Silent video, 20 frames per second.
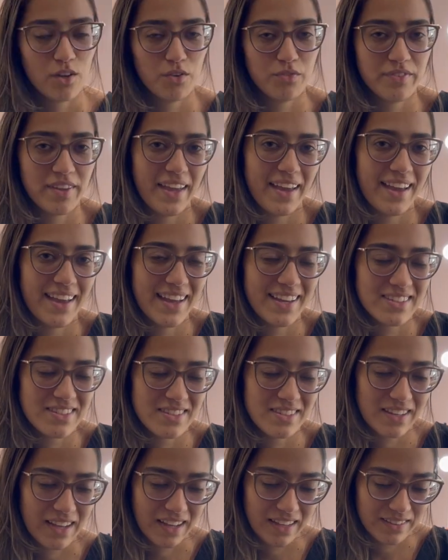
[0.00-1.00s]
Fiquei
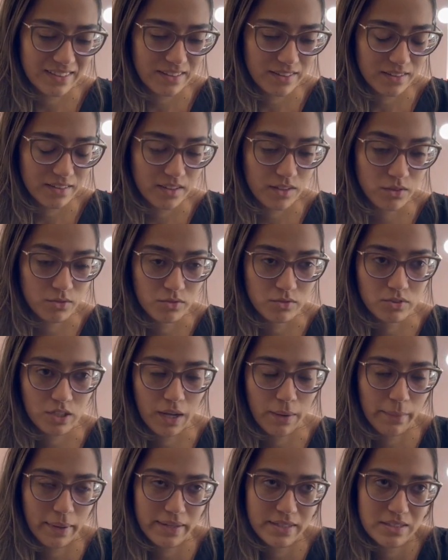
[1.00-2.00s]
arrasada, eu
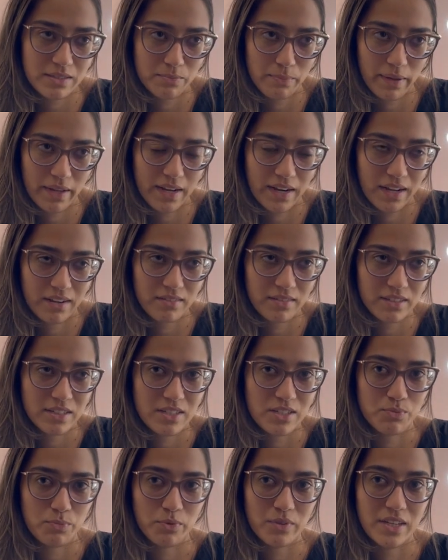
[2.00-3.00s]
jamais esperava que
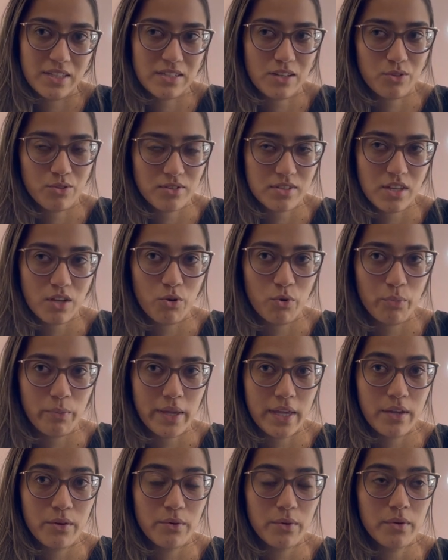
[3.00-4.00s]
isso pudesse acontecer
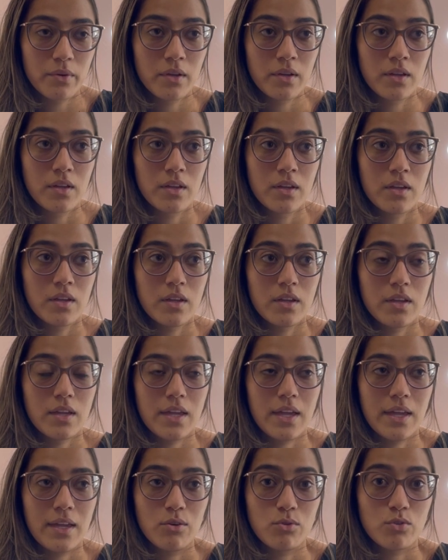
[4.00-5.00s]
comigo.
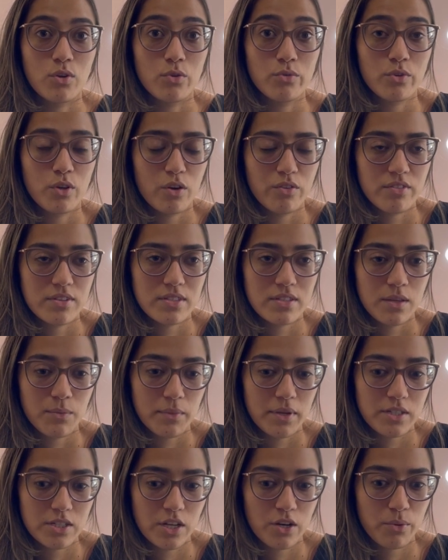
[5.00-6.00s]
É, eu tão nova assim,
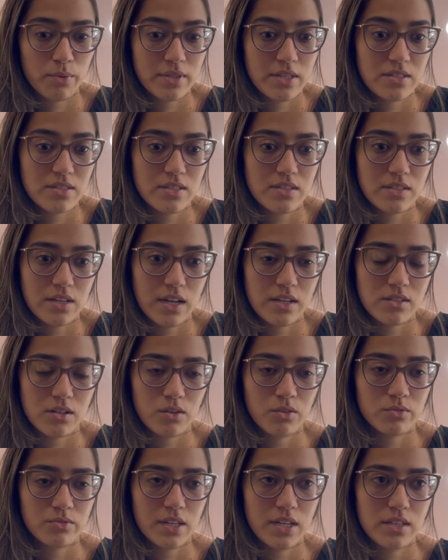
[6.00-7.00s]
porque geralmente esses casos
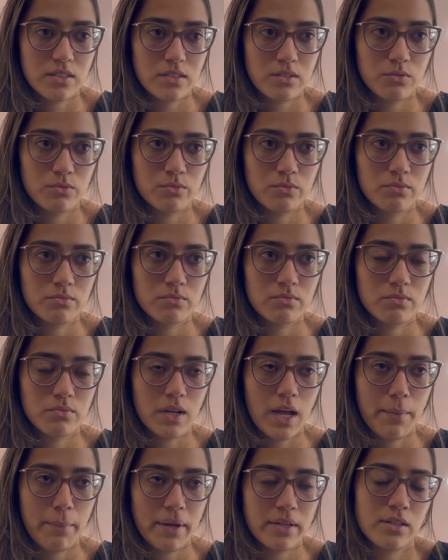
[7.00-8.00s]
acontecem com,
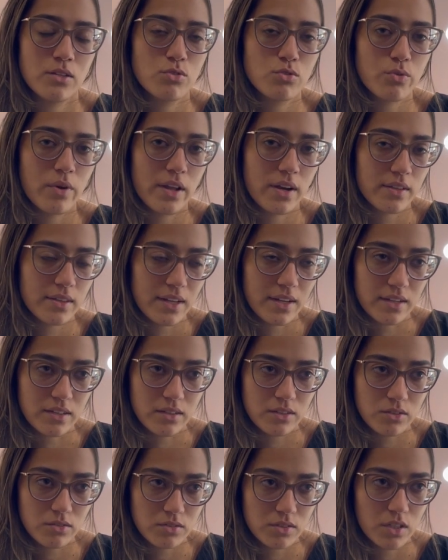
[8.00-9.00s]
a partir dos 40
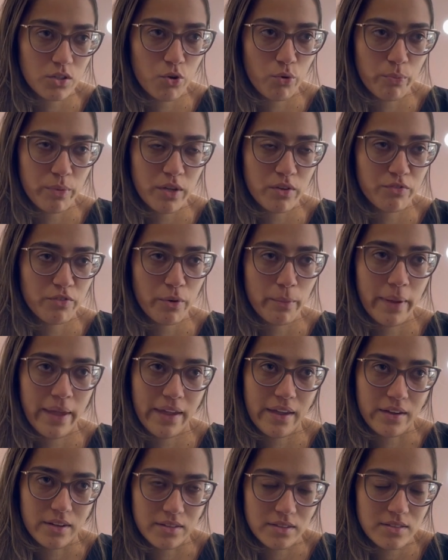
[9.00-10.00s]
anos e comigo foi
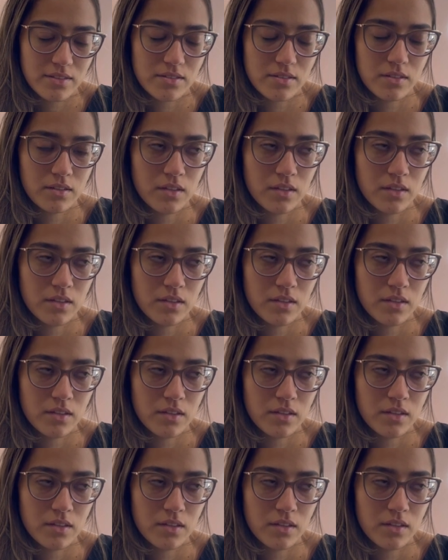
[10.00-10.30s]
bem antes.